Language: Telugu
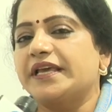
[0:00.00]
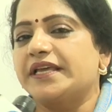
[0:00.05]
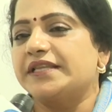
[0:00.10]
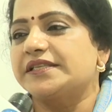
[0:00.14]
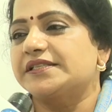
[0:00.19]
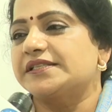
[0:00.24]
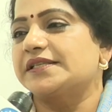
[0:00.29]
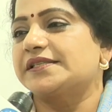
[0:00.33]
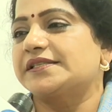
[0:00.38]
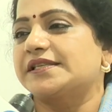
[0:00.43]
ఏం
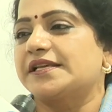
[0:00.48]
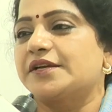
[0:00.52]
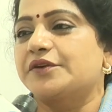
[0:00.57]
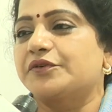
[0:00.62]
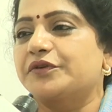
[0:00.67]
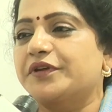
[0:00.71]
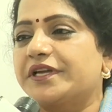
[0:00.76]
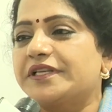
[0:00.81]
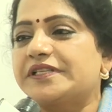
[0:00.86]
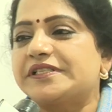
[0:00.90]
చేశారు
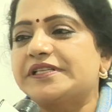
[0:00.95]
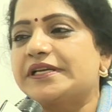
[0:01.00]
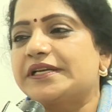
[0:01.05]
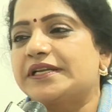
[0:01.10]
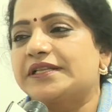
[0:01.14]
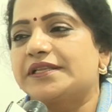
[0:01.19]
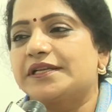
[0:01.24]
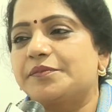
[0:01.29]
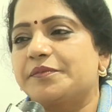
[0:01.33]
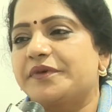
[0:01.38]
ఏం
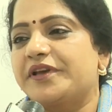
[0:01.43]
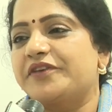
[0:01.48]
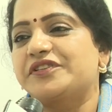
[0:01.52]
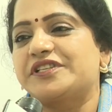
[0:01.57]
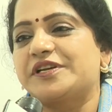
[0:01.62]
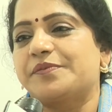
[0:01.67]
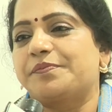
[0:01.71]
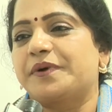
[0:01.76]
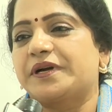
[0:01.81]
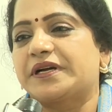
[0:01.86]
చేయలేదని మేము
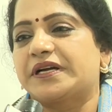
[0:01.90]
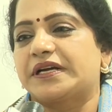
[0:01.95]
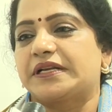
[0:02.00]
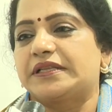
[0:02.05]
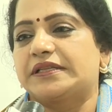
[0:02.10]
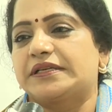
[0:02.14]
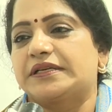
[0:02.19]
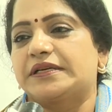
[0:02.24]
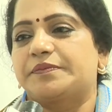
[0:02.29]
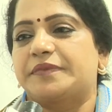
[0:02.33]

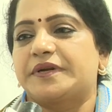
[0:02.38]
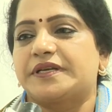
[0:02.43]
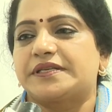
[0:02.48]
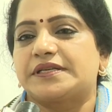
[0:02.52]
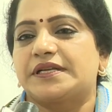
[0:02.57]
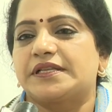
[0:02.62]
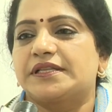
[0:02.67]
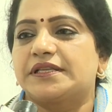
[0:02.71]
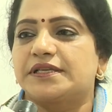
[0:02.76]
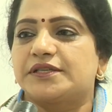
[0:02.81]
చెప్పక్కర్లేదండి
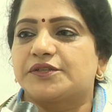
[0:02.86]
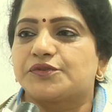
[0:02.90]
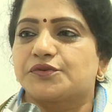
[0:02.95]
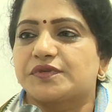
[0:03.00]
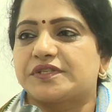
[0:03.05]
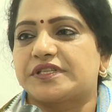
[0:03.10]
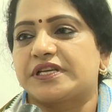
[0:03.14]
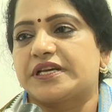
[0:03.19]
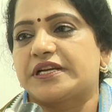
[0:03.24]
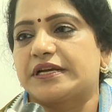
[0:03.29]
ప్రజలు అది
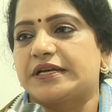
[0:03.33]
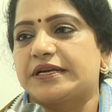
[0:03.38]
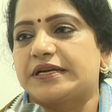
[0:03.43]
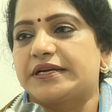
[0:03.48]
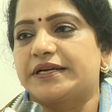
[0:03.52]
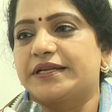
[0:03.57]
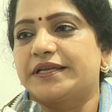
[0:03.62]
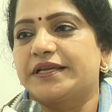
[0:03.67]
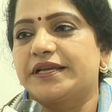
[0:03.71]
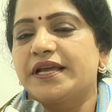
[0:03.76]
చూశారు
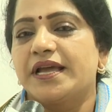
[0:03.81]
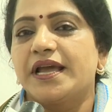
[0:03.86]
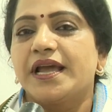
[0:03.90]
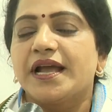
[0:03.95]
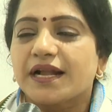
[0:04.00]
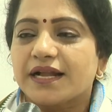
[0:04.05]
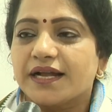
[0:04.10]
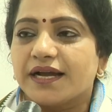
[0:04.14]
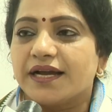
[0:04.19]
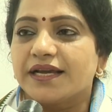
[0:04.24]
ఆల్రెడీ
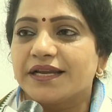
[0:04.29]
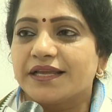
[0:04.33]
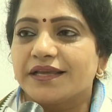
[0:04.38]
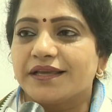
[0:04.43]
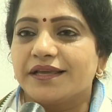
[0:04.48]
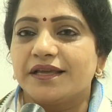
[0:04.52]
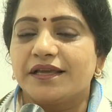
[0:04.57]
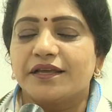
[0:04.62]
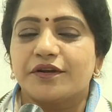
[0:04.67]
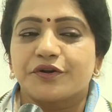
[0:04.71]
కానీ
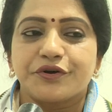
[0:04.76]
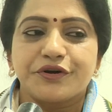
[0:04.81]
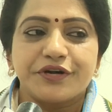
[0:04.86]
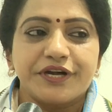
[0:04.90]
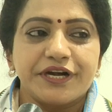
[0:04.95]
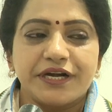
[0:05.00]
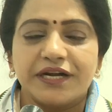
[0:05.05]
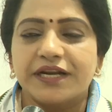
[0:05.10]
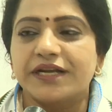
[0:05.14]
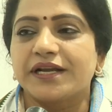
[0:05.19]

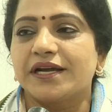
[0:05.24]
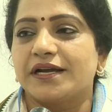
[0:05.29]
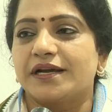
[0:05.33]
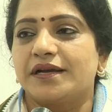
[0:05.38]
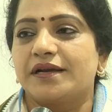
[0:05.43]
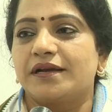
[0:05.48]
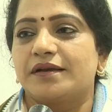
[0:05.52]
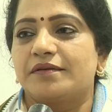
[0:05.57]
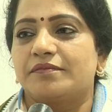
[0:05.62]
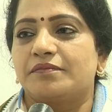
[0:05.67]
రెండేళ్లుగా
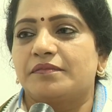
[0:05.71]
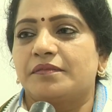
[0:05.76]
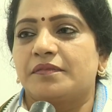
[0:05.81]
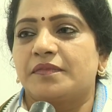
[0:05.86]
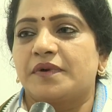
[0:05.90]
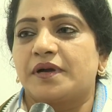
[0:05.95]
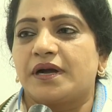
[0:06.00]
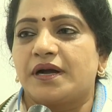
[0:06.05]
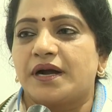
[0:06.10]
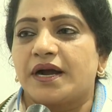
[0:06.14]

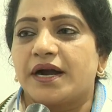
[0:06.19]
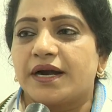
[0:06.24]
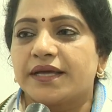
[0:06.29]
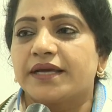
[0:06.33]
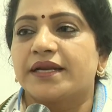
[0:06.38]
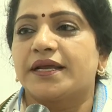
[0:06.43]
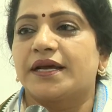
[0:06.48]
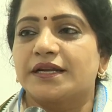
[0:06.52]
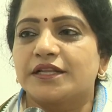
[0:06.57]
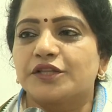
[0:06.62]

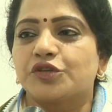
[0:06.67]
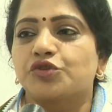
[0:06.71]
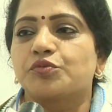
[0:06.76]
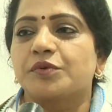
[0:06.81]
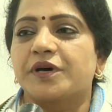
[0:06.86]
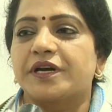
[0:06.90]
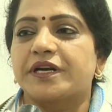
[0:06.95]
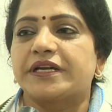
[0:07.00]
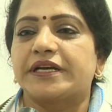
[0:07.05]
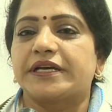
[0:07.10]
ఆడారు ఆనంద్
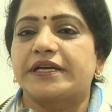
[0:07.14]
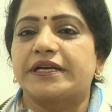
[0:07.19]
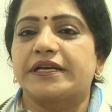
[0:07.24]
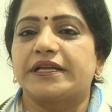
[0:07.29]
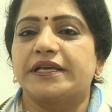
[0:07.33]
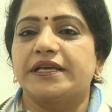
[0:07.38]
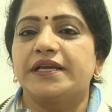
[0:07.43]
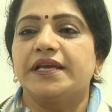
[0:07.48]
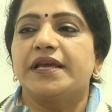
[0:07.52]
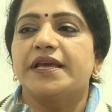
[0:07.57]
కుమార్
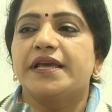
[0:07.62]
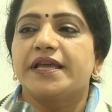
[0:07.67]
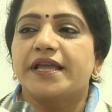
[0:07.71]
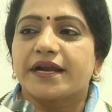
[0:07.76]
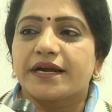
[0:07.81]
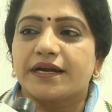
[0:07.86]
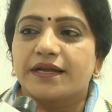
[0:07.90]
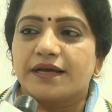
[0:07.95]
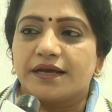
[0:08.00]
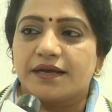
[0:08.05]
గారిని
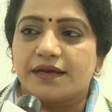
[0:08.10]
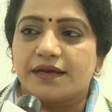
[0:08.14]
ఇక్కడ